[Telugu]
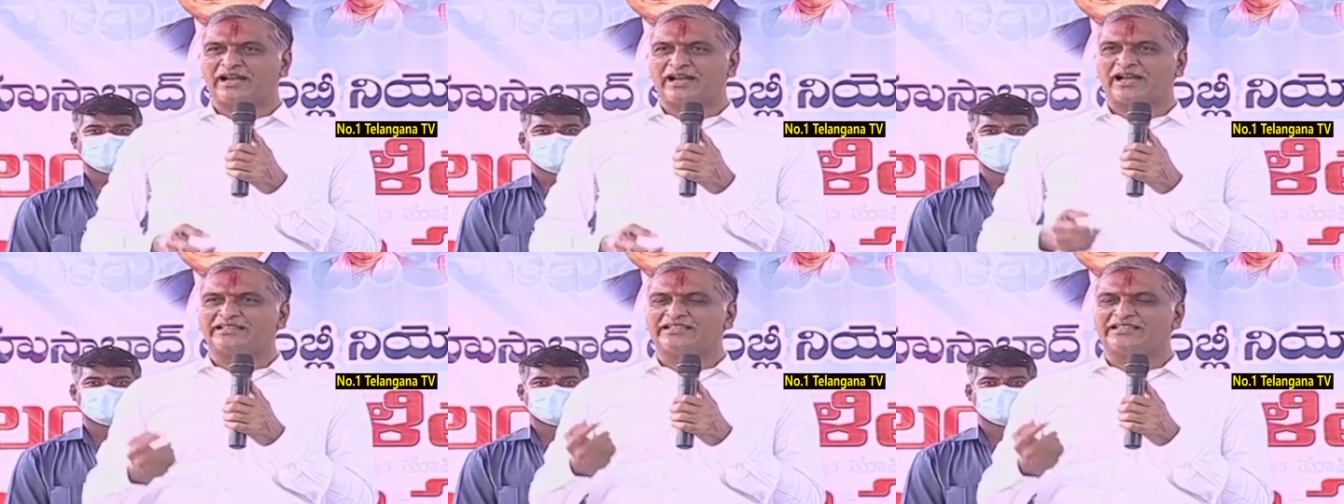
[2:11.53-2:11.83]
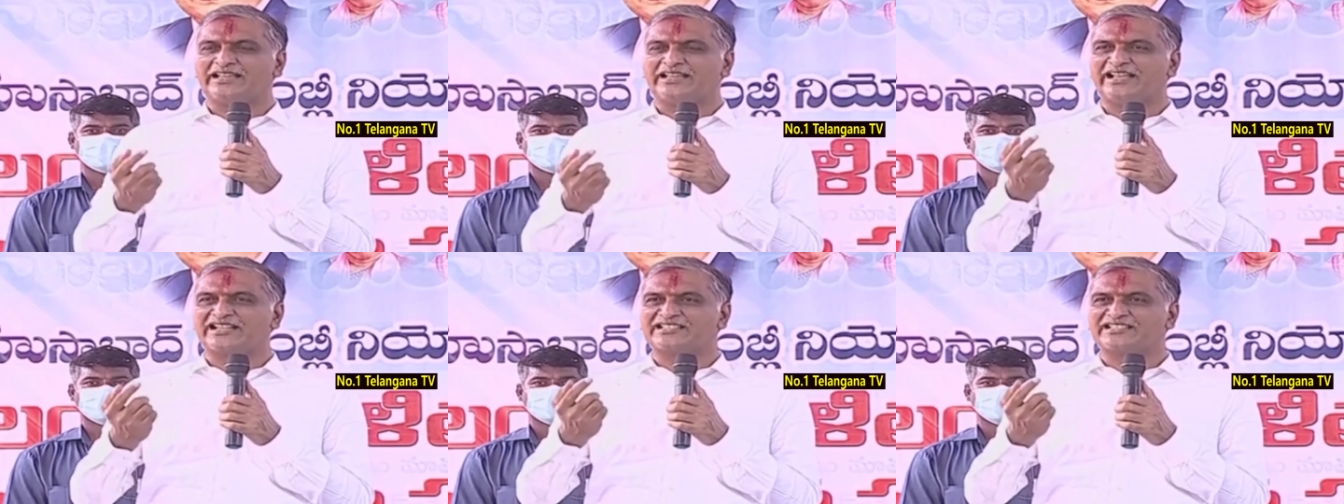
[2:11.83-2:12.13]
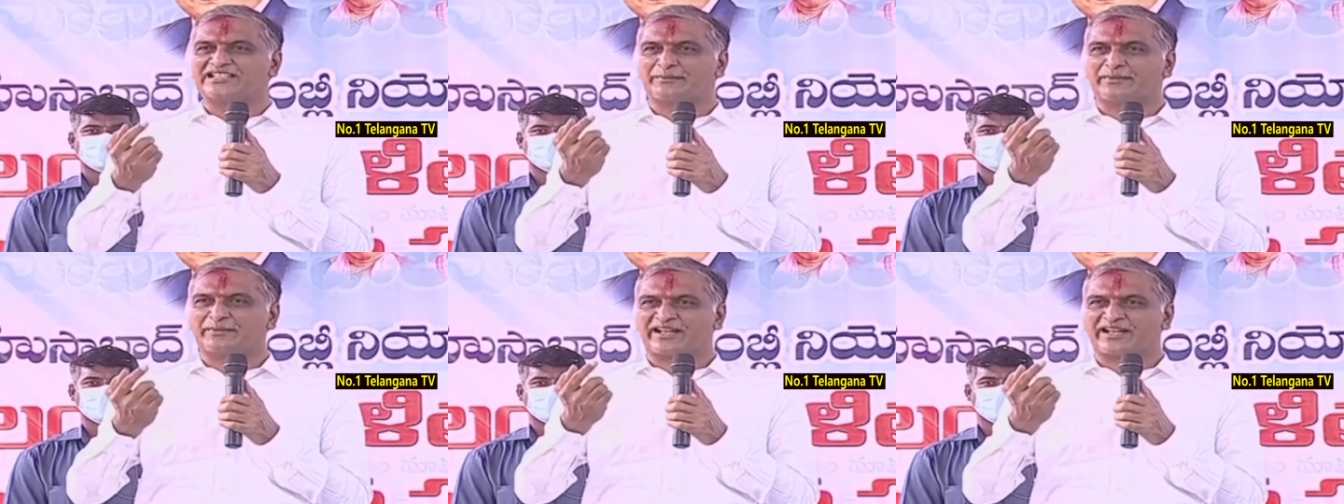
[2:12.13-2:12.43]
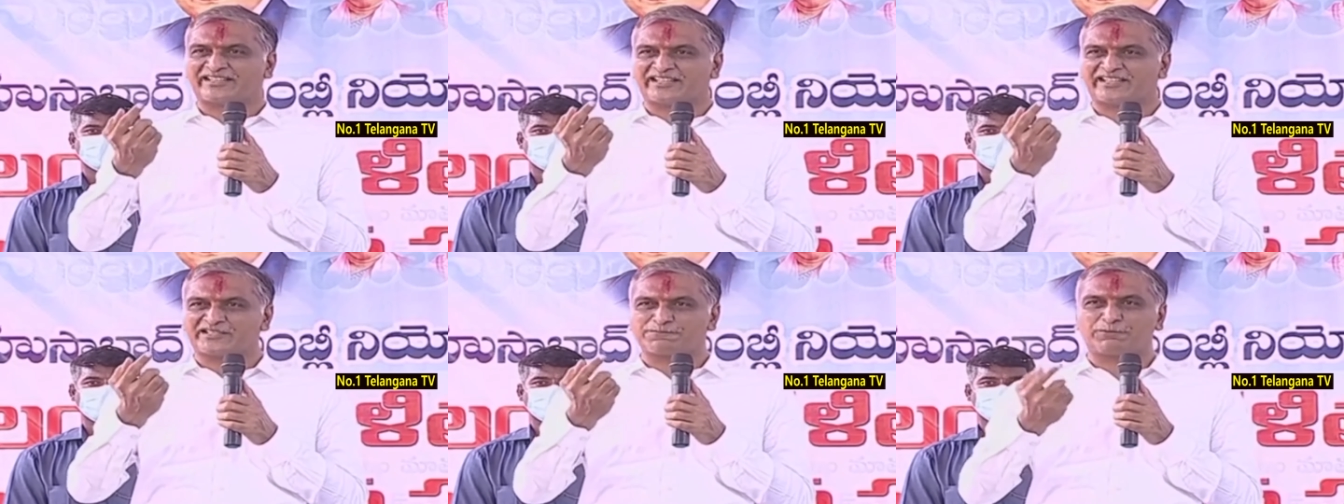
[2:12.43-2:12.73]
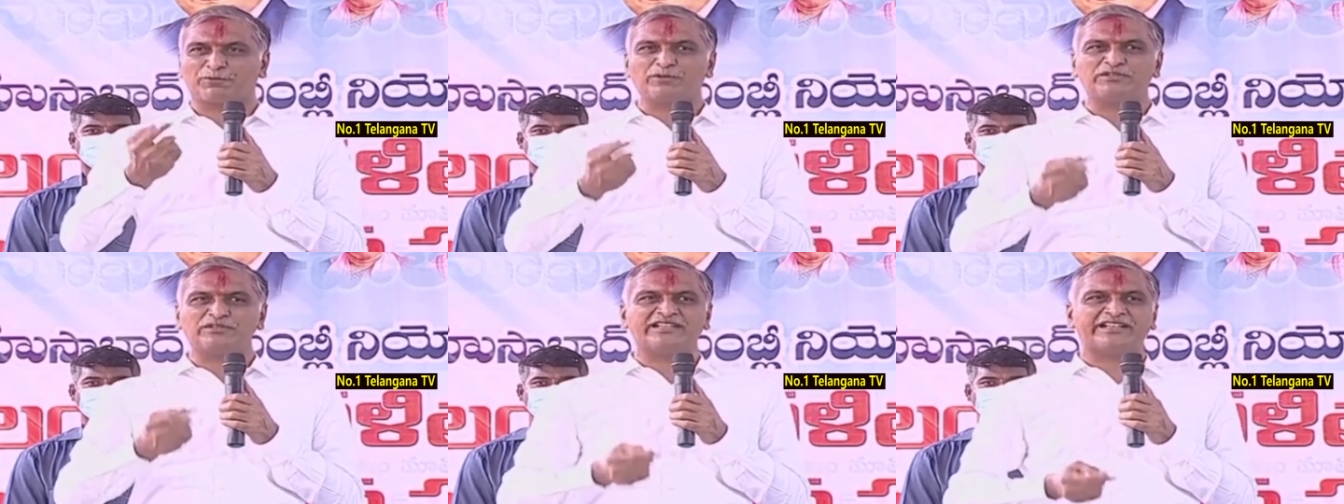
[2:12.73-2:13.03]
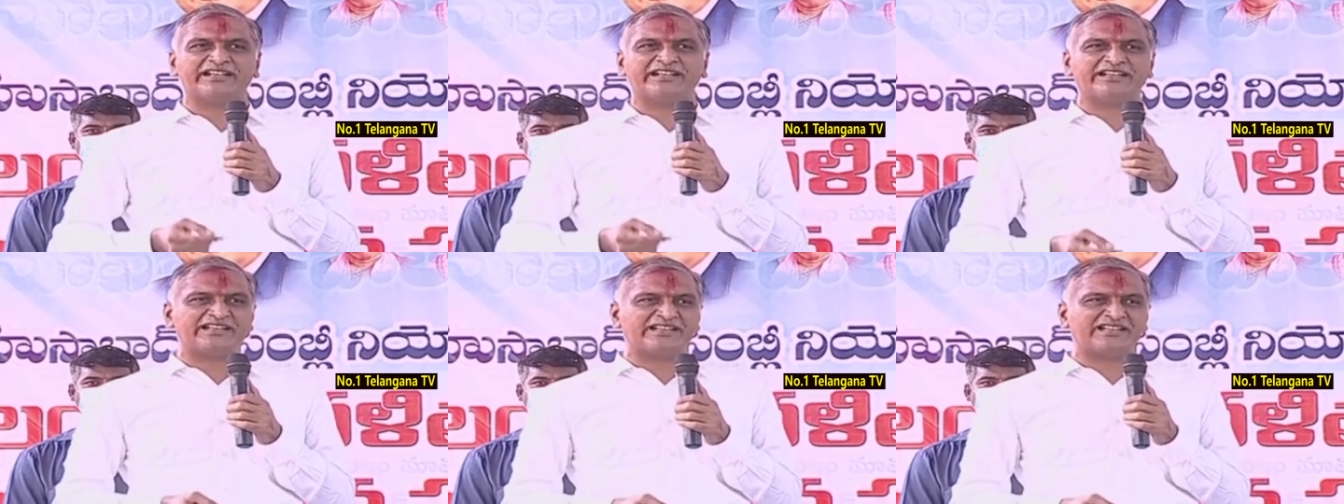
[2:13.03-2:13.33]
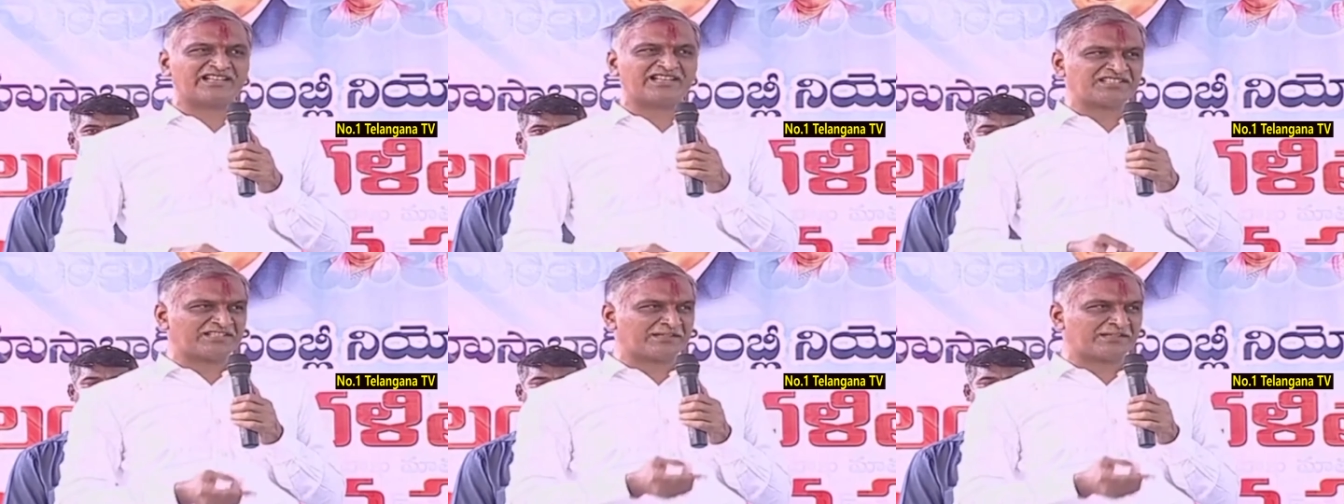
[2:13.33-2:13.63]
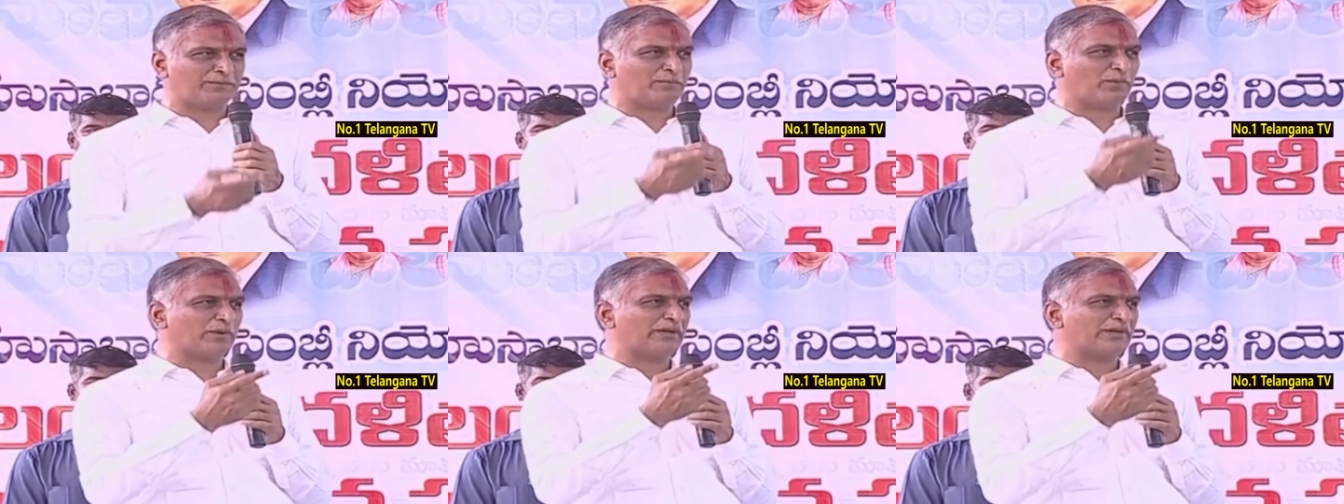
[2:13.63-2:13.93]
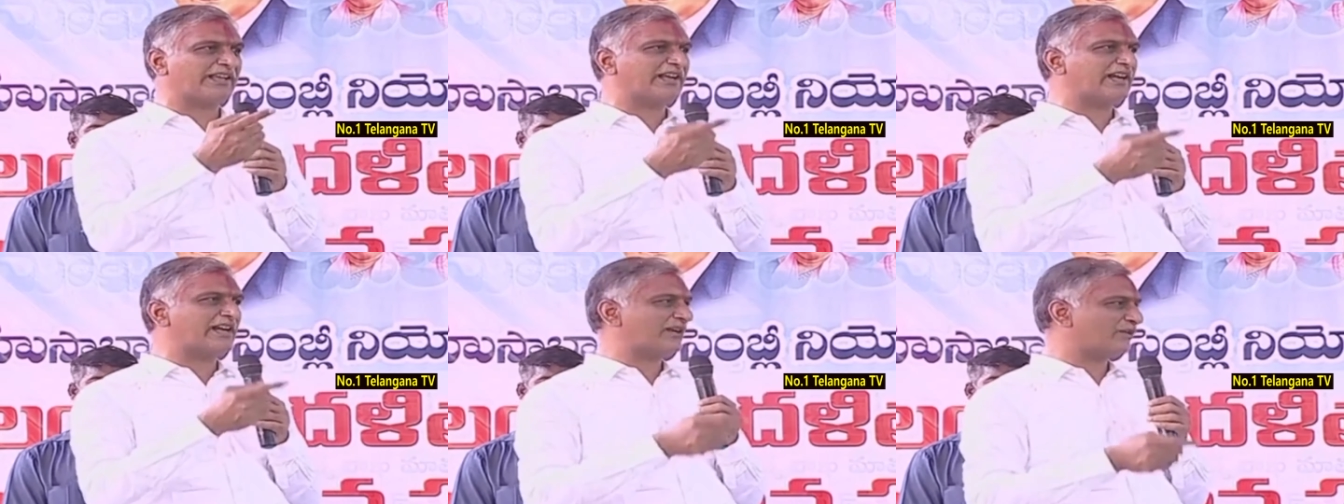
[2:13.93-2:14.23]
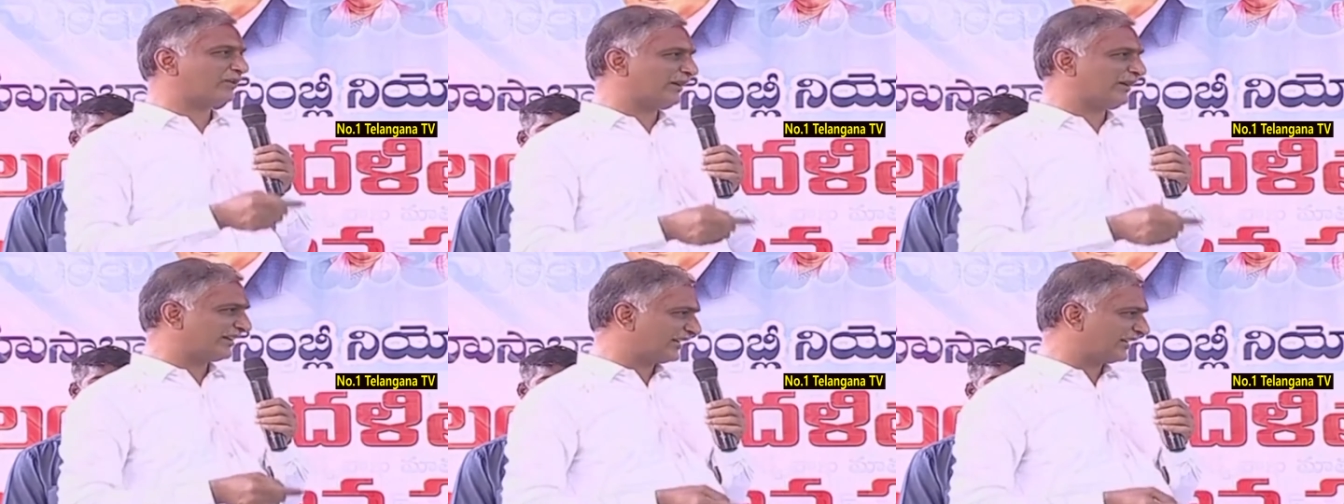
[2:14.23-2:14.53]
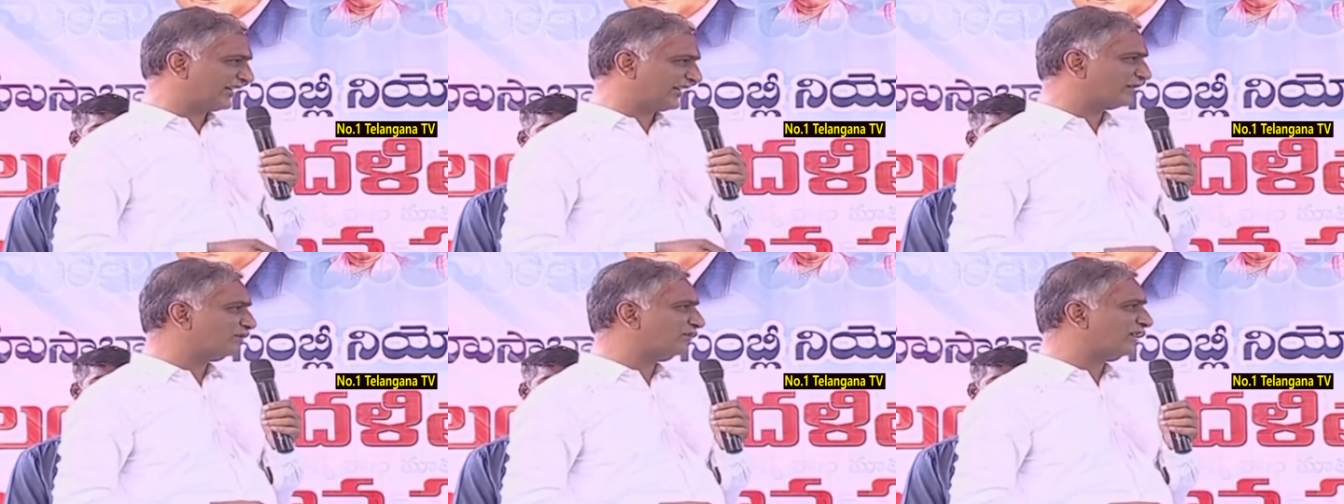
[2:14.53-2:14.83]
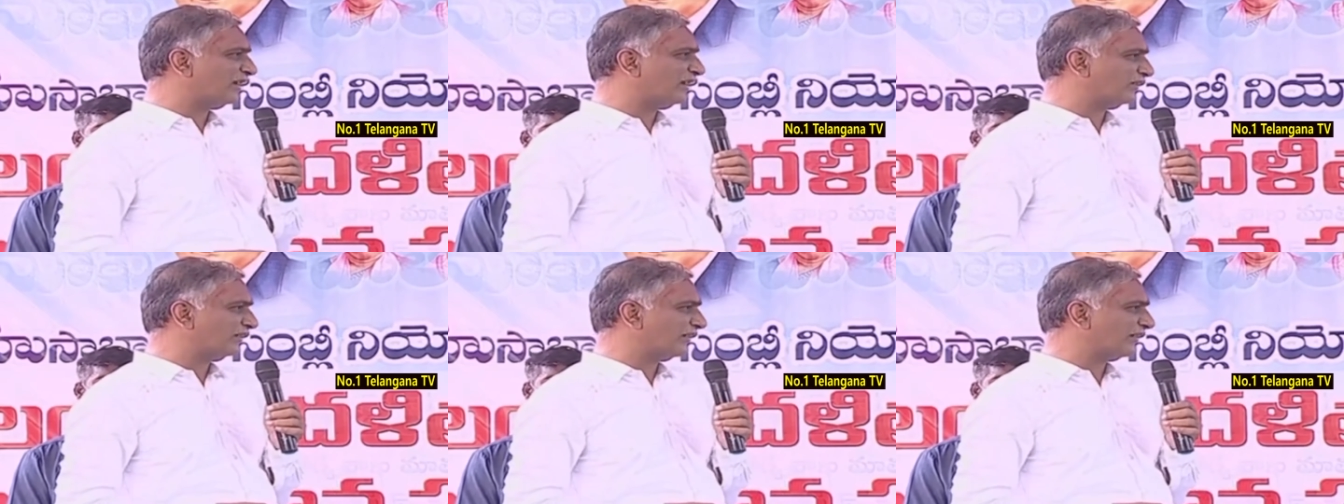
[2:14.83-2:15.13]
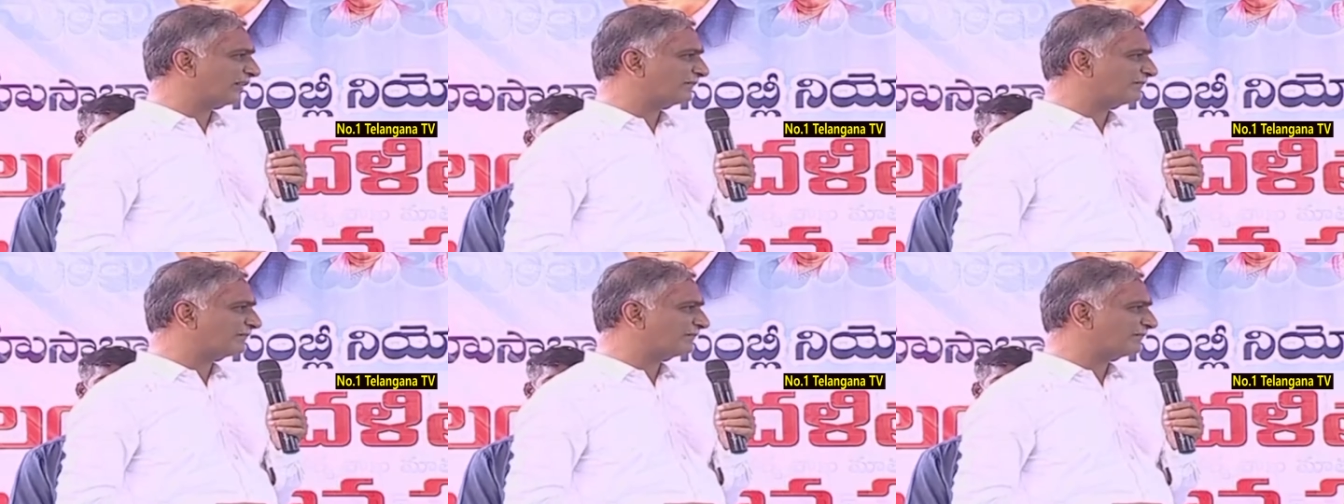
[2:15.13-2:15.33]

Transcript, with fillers: అది ఏ సమాఖ్య స్ఫూర్తికి నిదర్శనం మోడీ గారు అని నేను అడుగుతా ఉన్నా